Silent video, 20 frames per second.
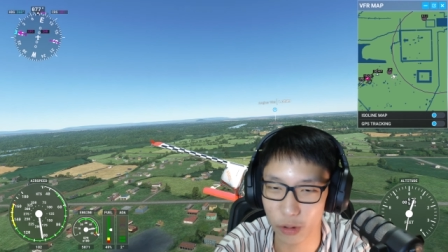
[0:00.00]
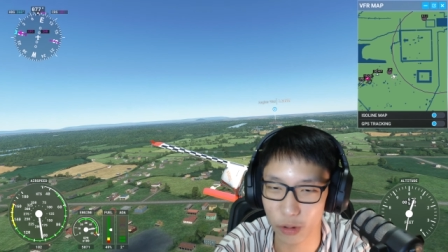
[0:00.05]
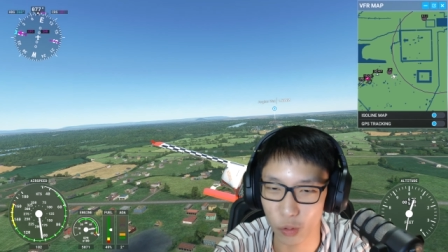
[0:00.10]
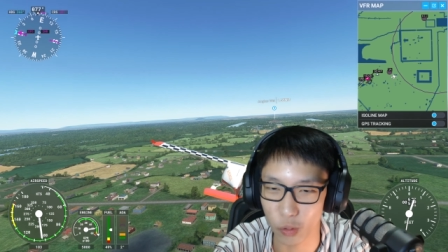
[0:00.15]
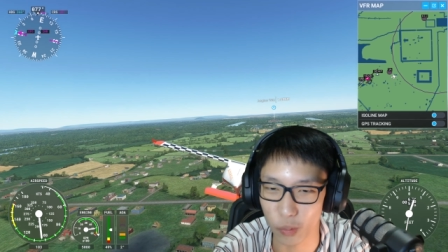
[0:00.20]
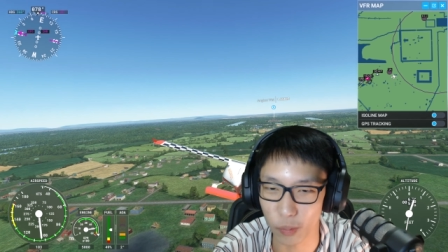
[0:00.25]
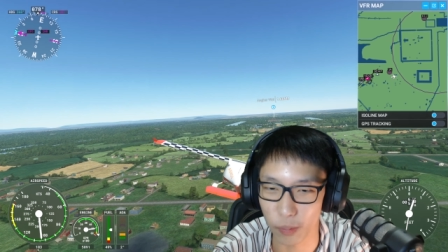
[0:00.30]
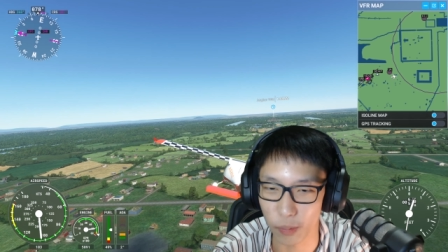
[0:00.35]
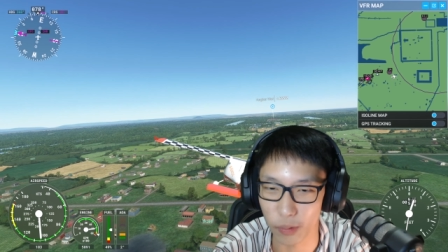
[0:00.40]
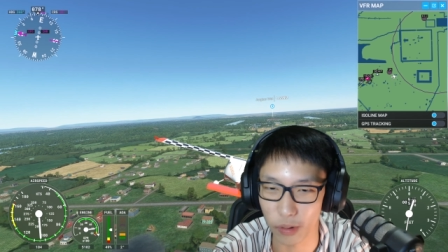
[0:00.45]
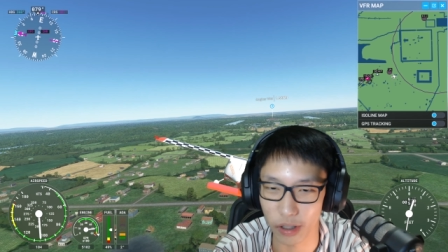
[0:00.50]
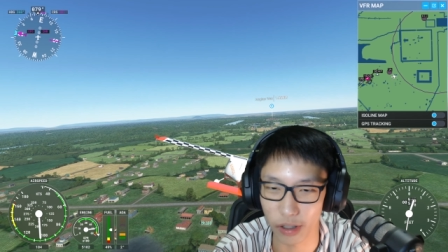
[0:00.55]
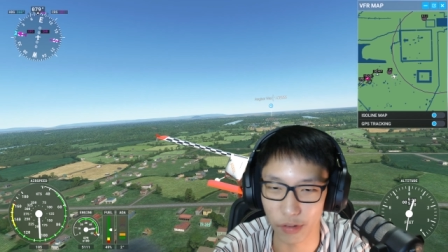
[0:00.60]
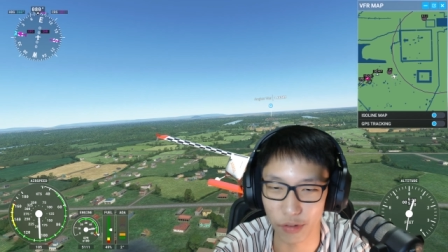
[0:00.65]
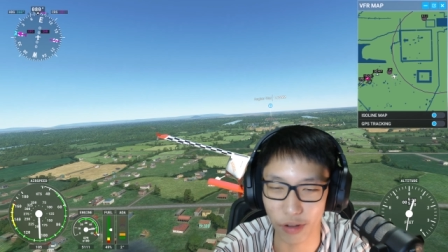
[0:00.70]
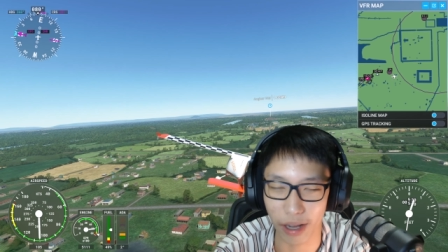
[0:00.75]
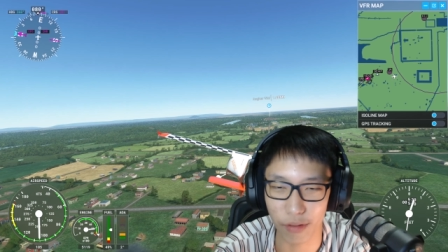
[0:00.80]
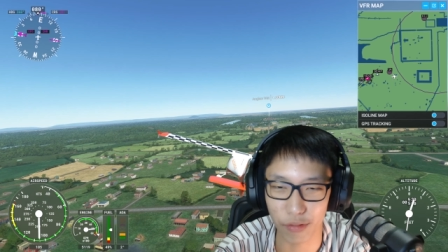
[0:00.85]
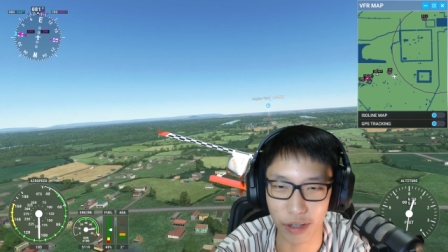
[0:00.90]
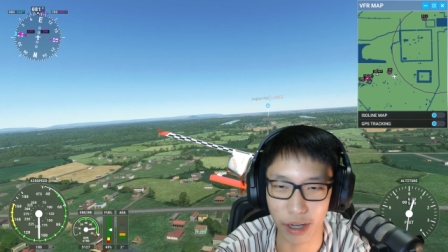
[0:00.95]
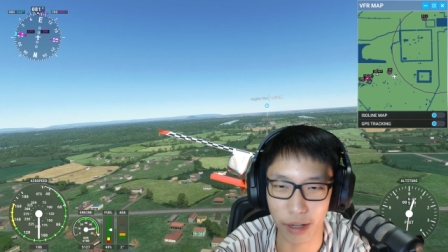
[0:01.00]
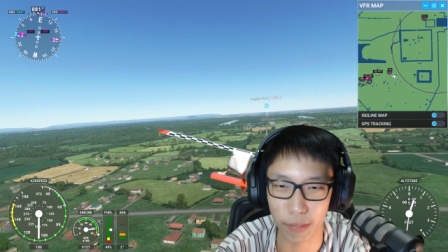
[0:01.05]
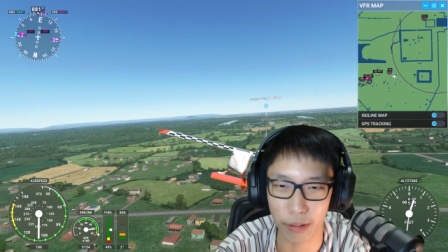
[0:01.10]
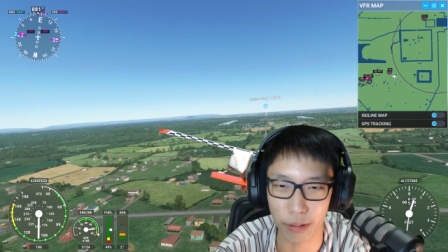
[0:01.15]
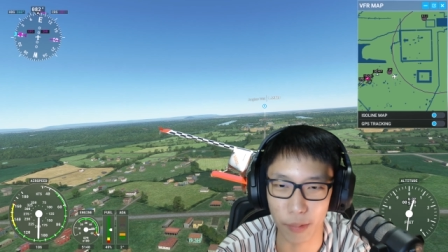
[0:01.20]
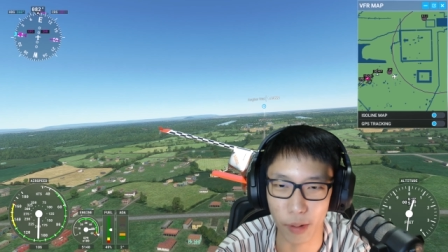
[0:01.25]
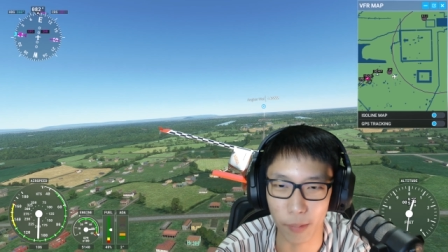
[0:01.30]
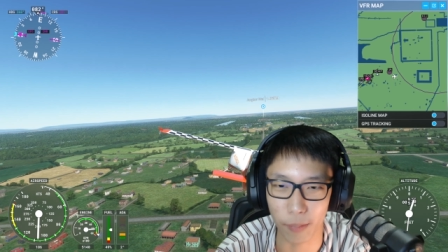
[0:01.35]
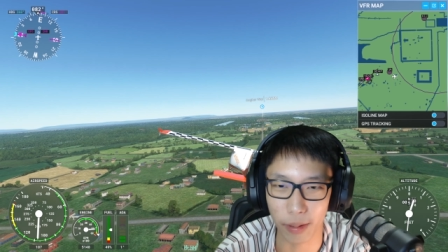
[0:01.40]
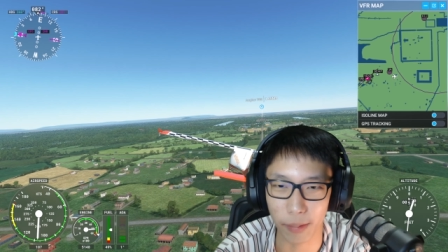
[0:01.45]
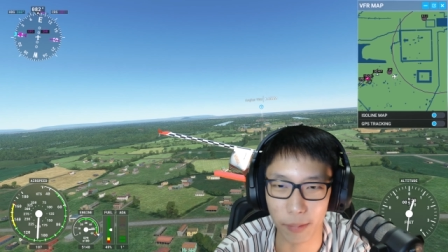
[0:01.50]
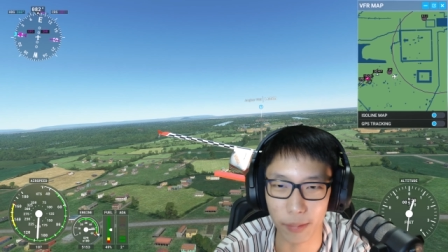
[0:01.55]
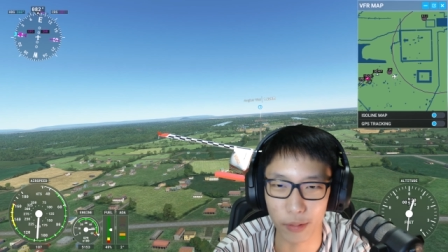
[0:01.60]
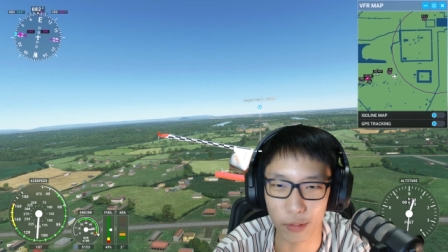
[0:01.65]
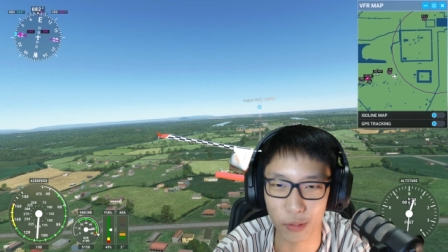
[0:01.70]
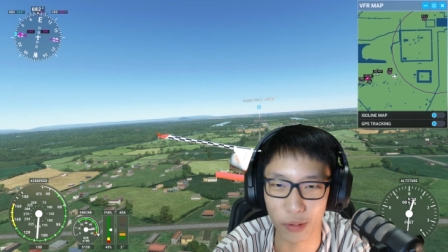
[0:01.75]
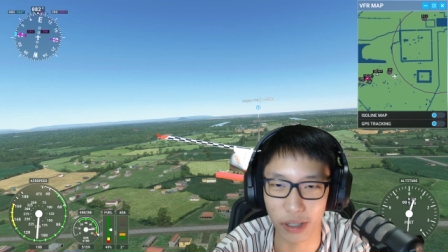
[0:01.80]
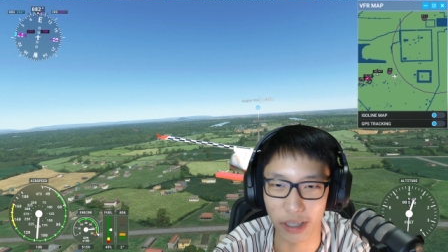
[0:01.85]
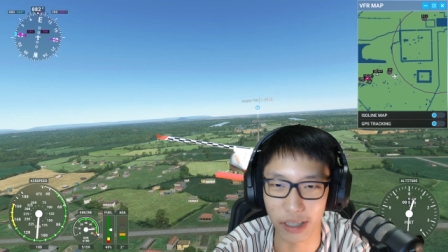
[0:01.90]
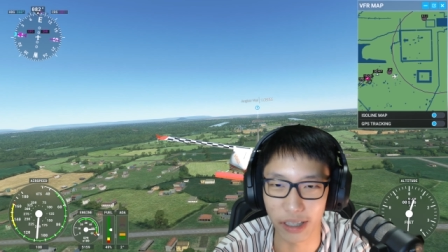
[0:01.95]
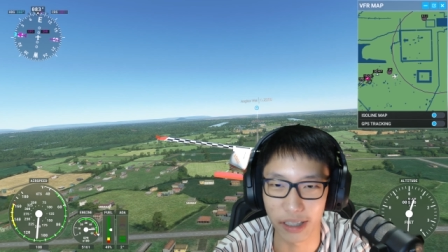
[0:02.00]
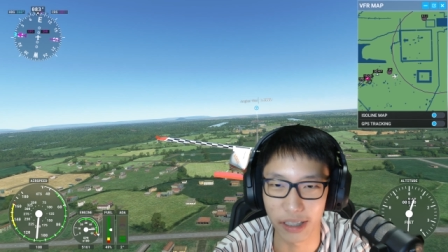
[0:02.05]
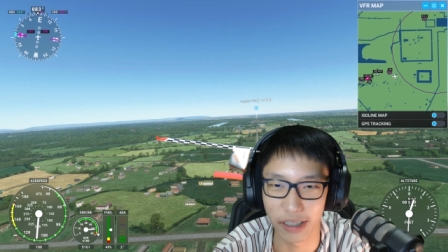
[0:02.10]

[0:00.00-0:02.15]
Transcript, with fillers: ดูฟังไปพร้อมกับเราด้วย